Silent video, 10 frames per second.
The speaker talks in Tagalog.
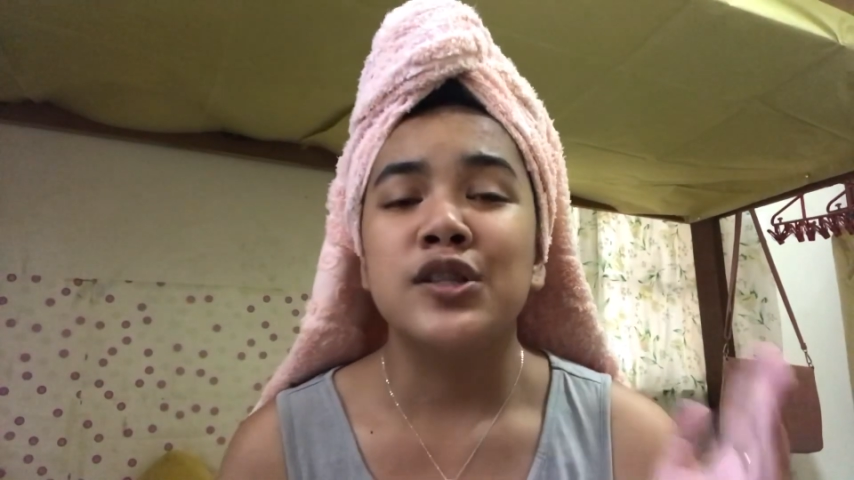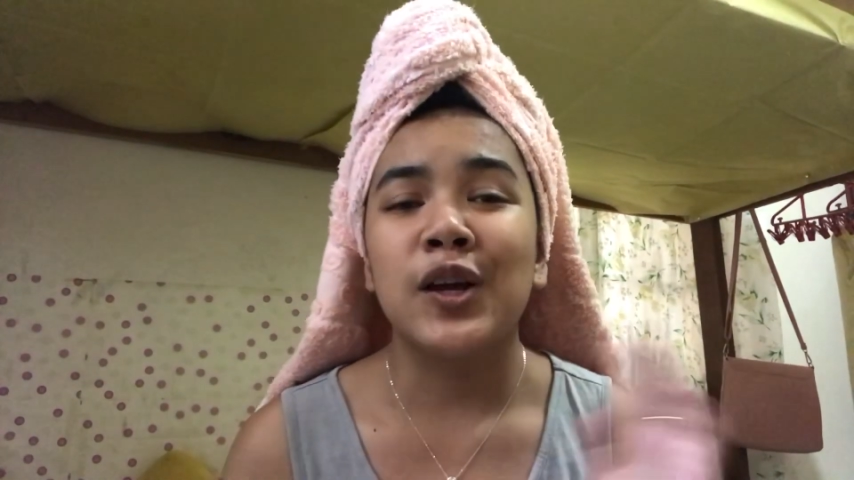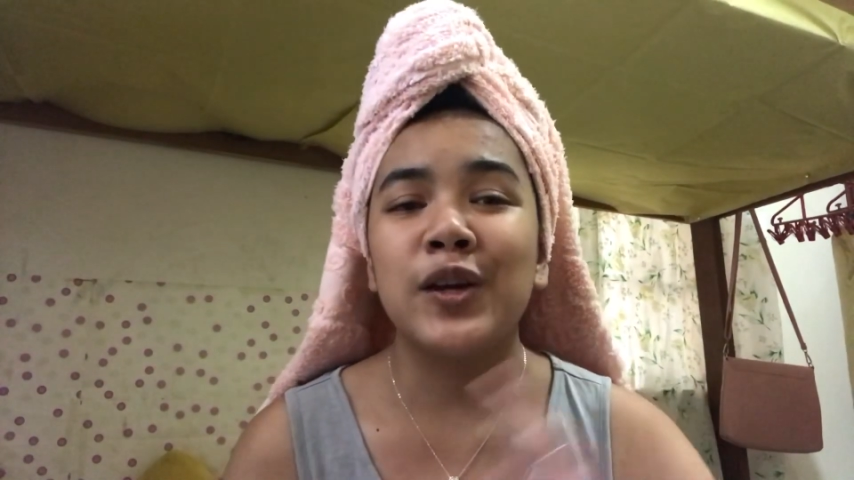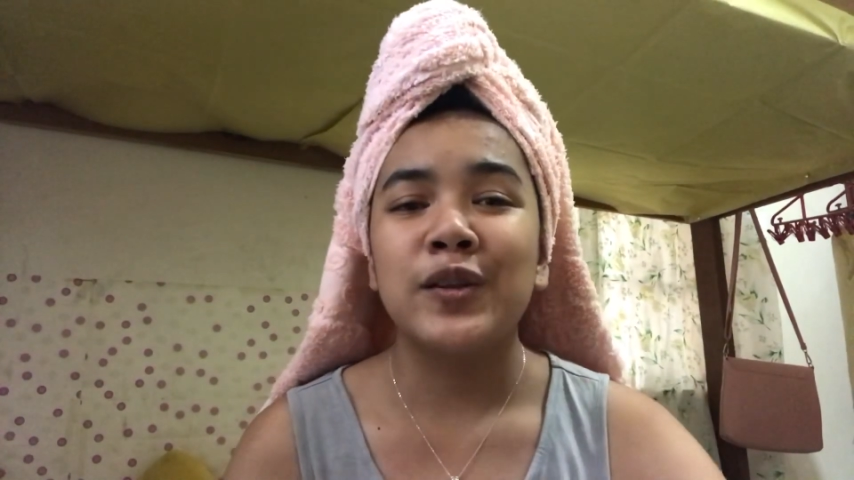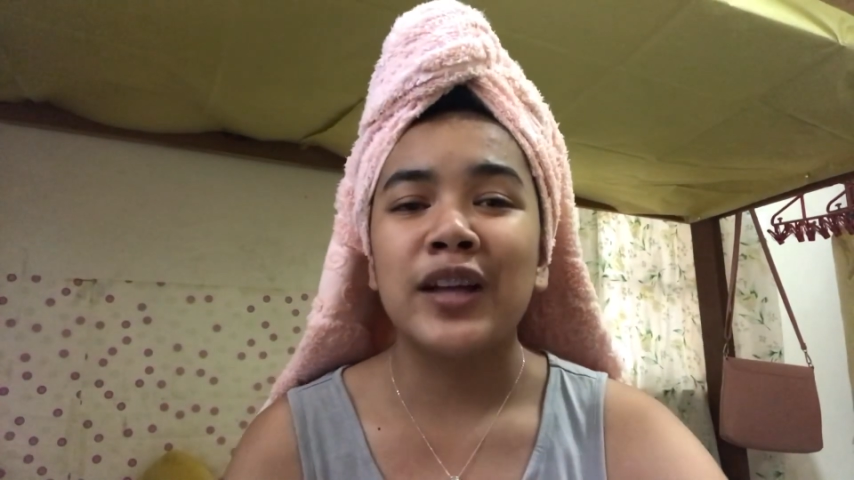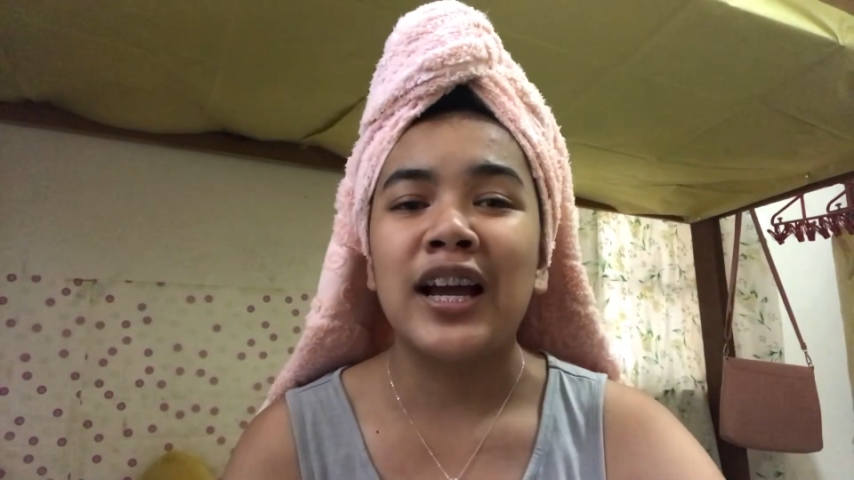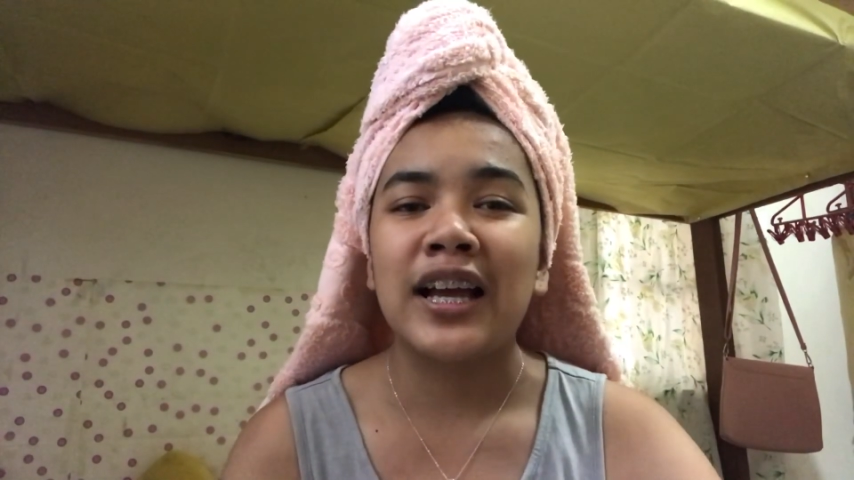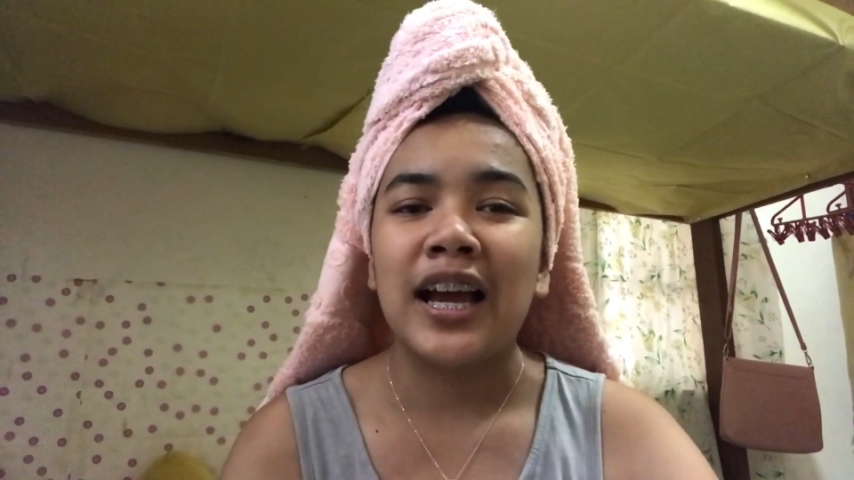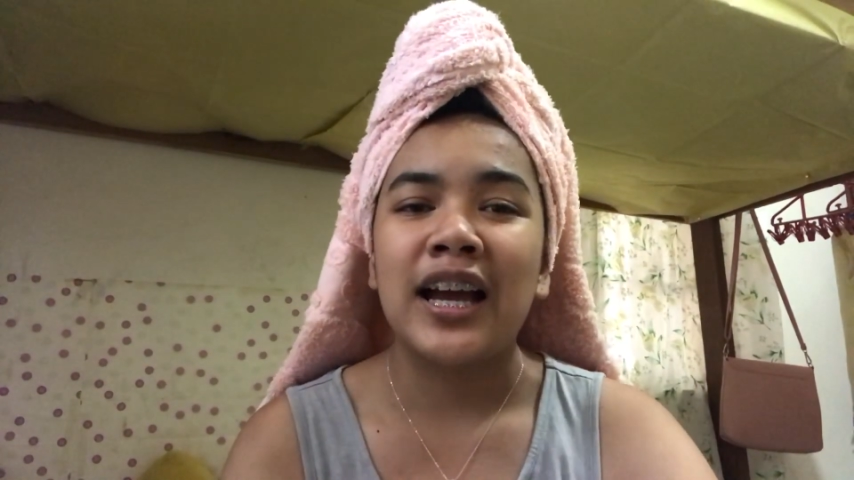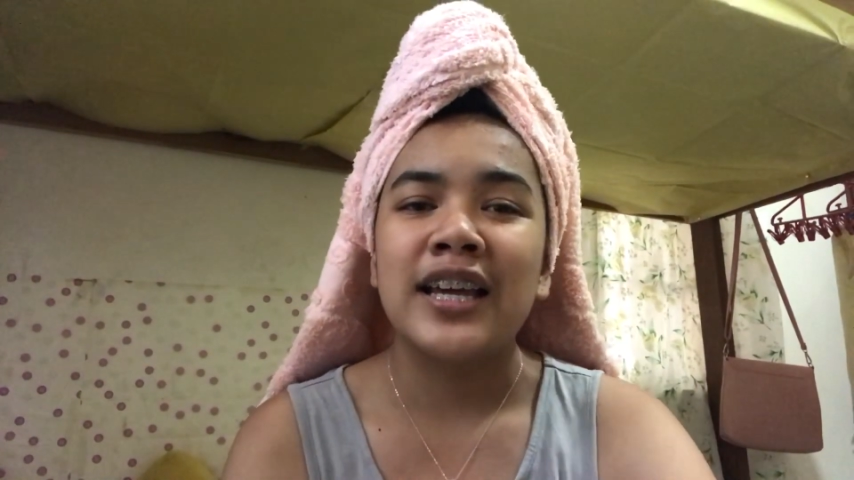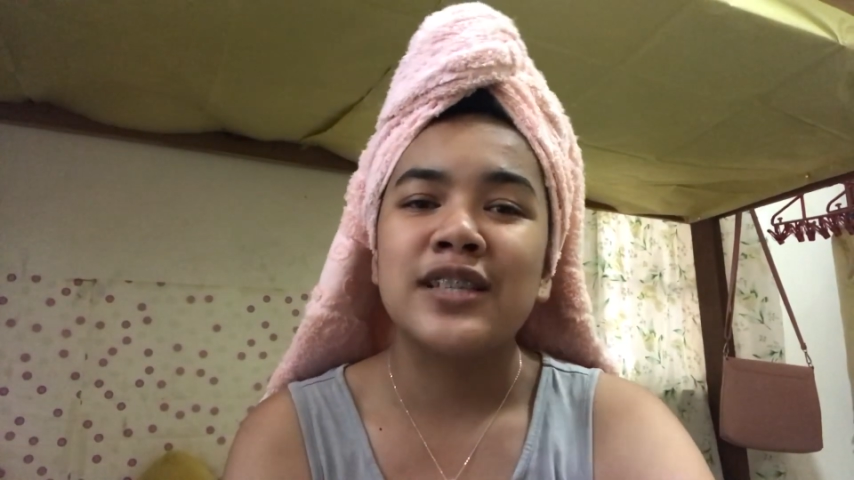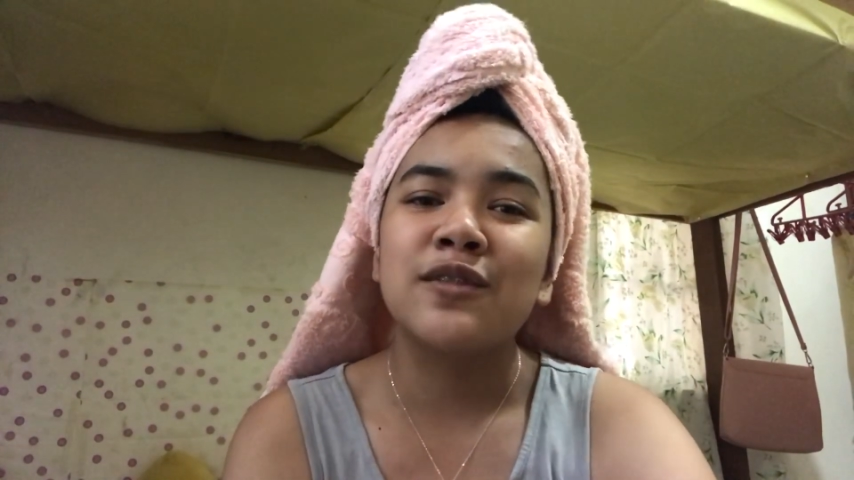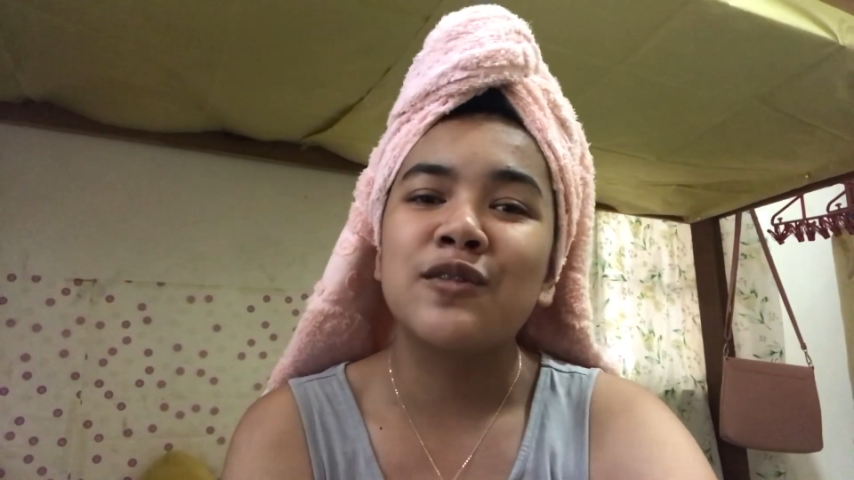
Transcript: So, ayun nga guys,